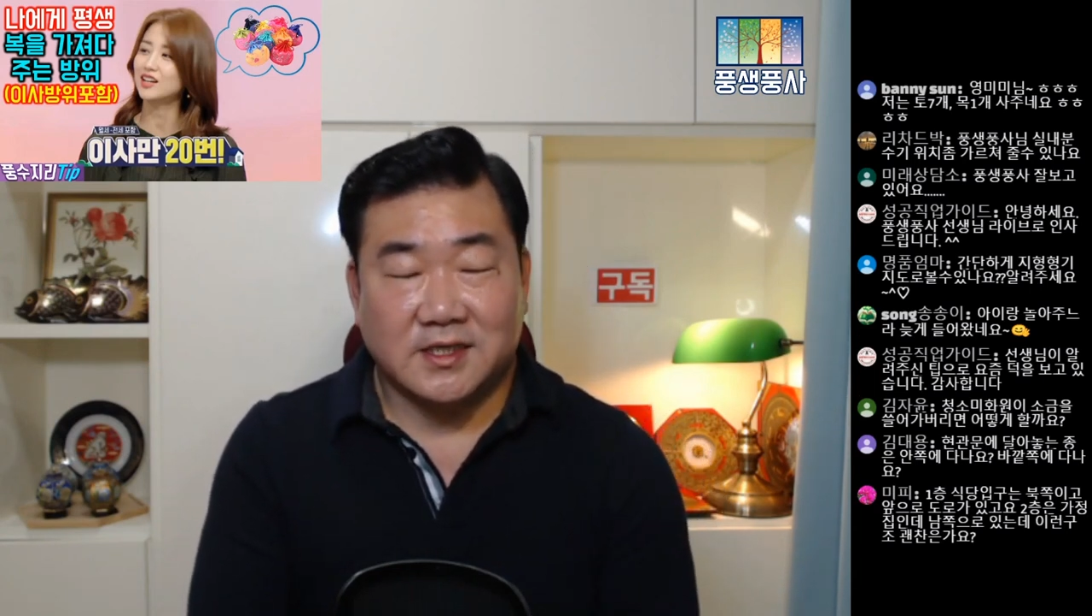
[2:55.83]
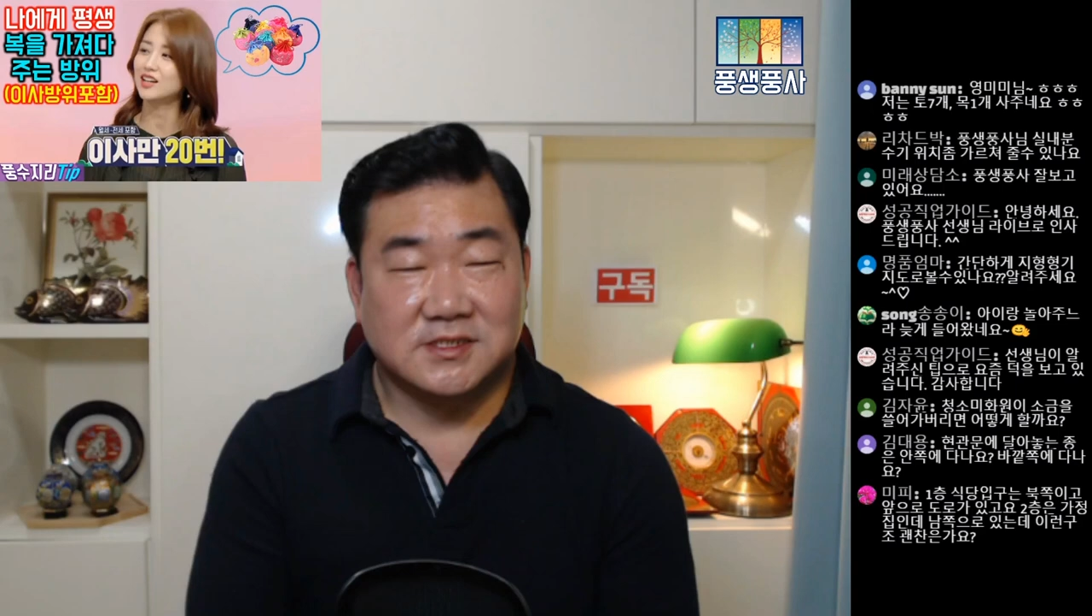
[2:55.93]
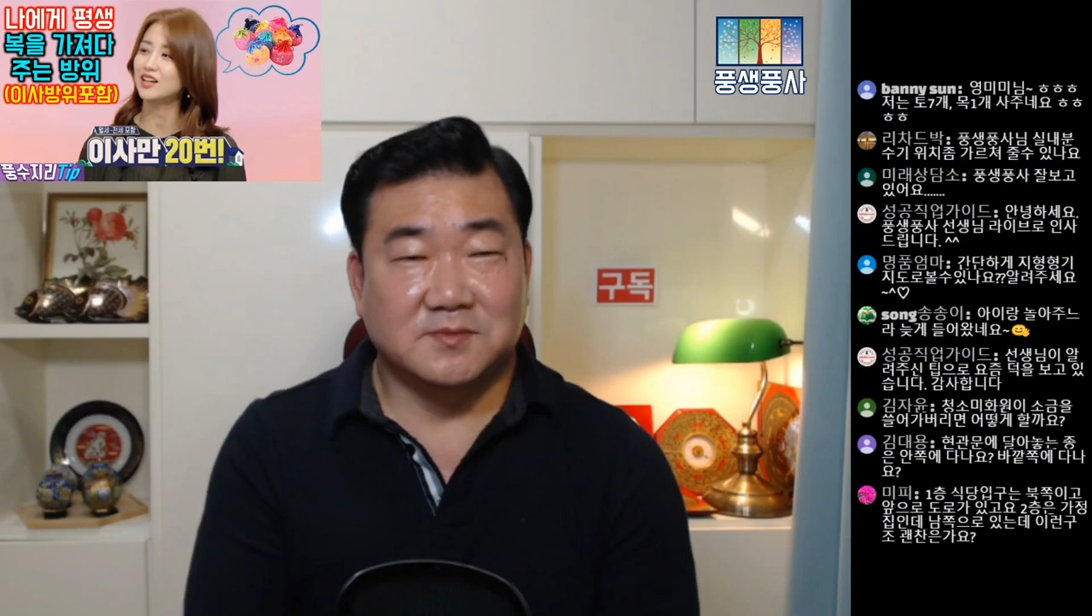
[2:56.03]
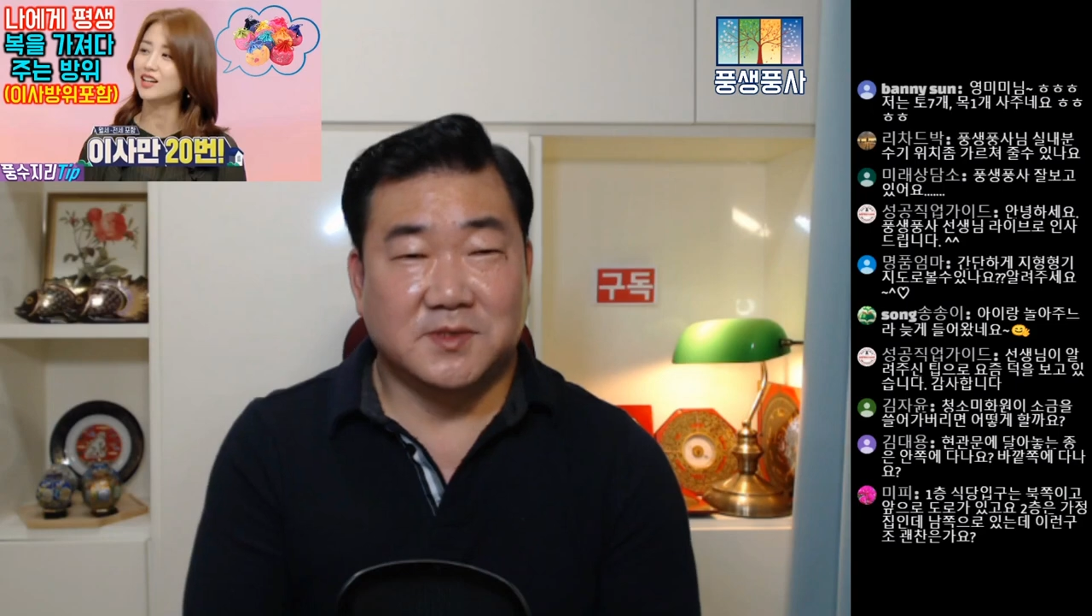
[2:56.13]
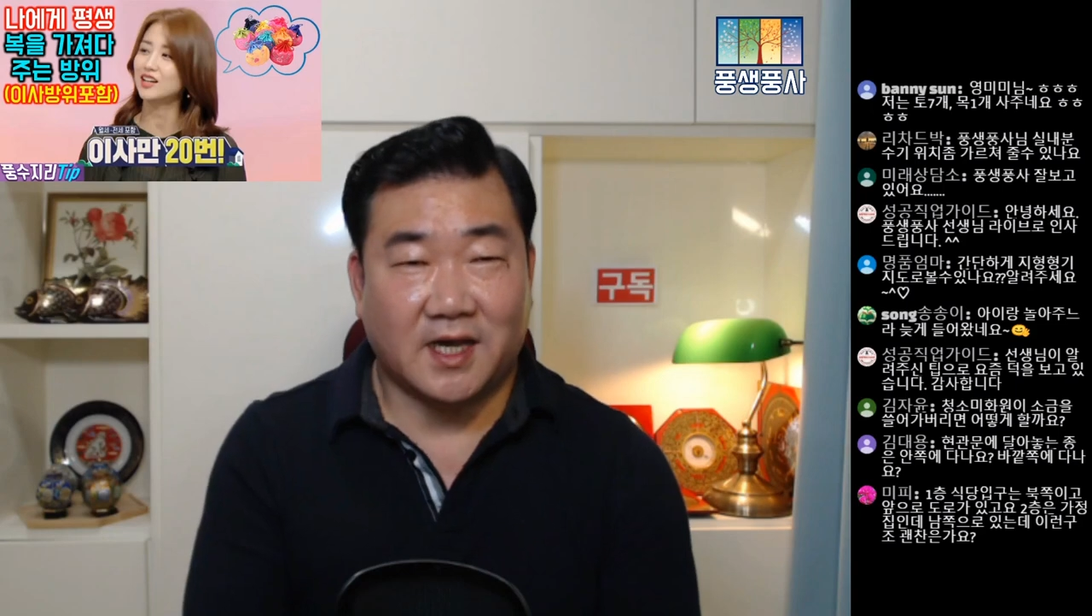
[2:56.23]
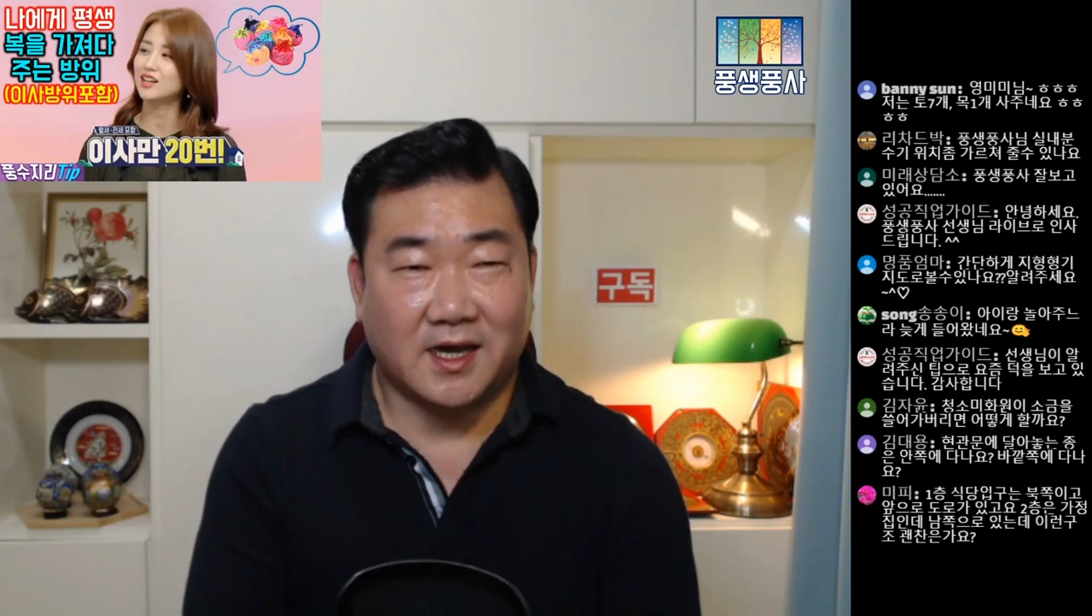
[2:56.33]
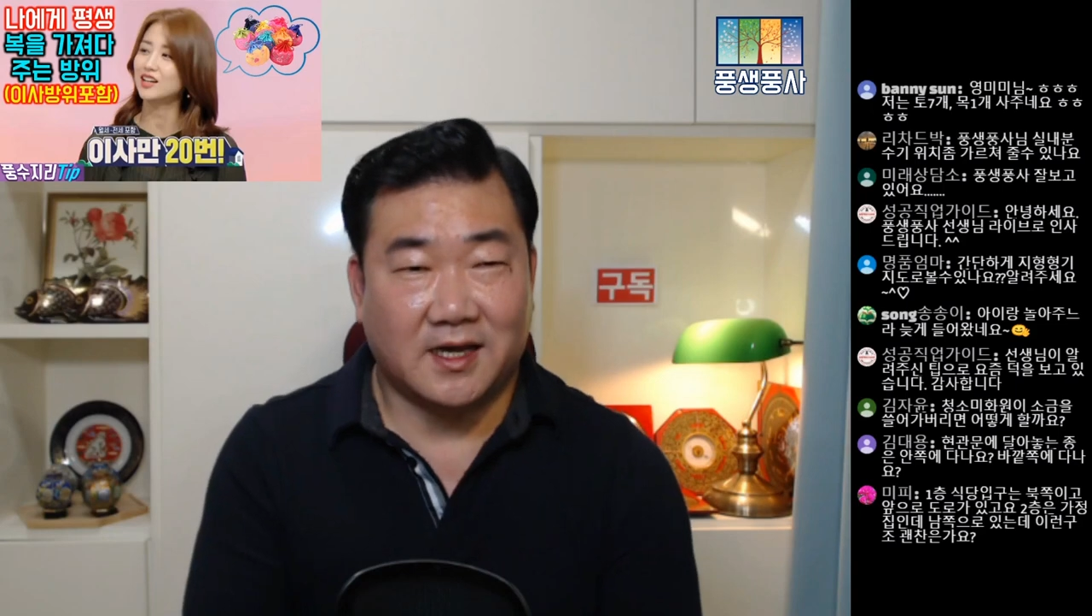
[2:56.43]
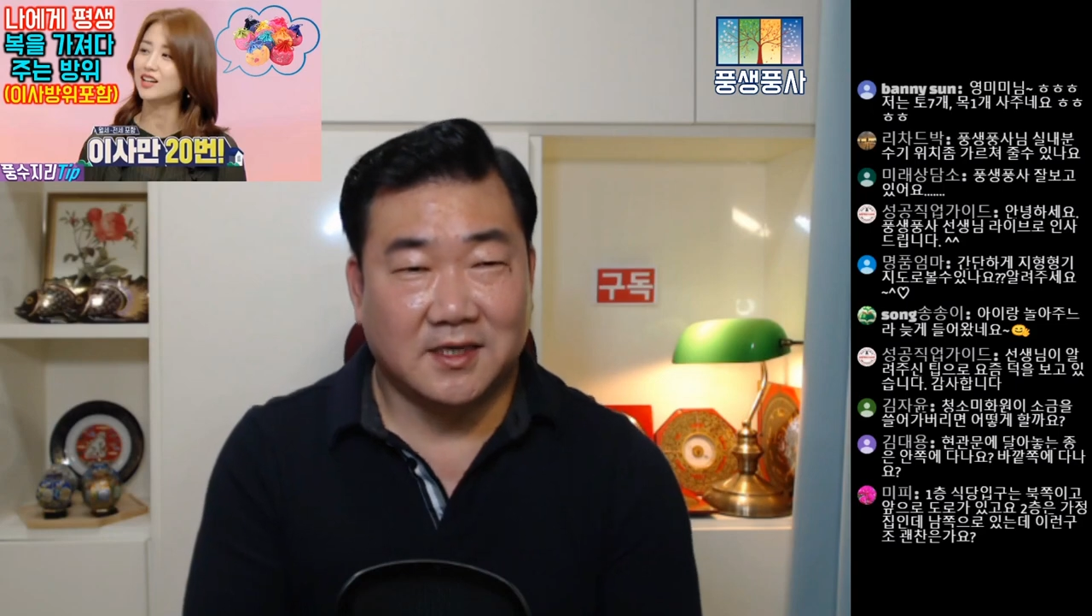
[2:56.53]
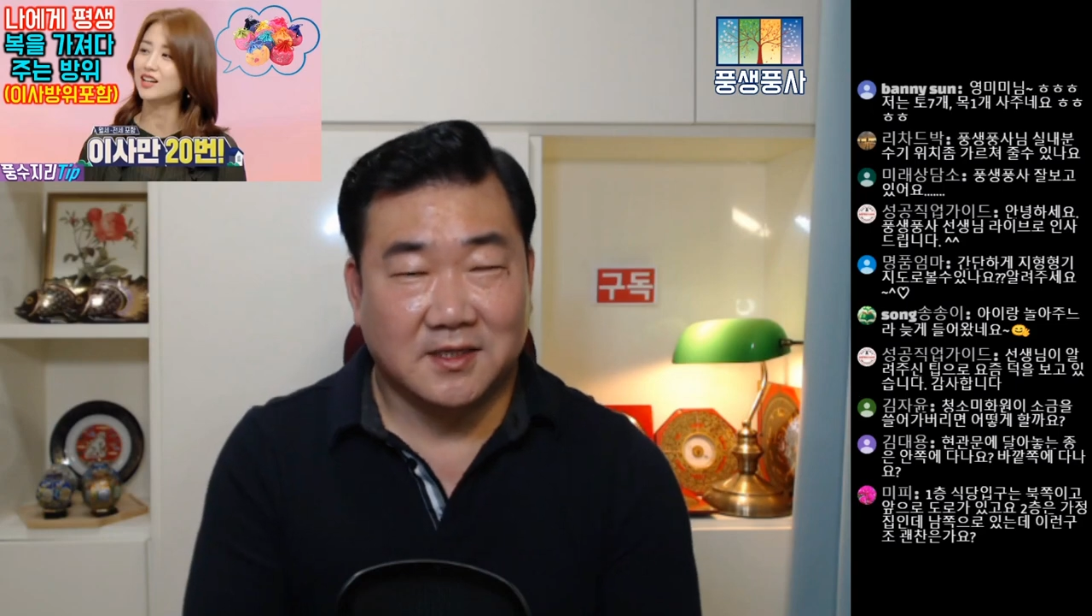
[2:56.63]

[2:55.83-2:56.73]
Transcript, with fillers: 있습니다.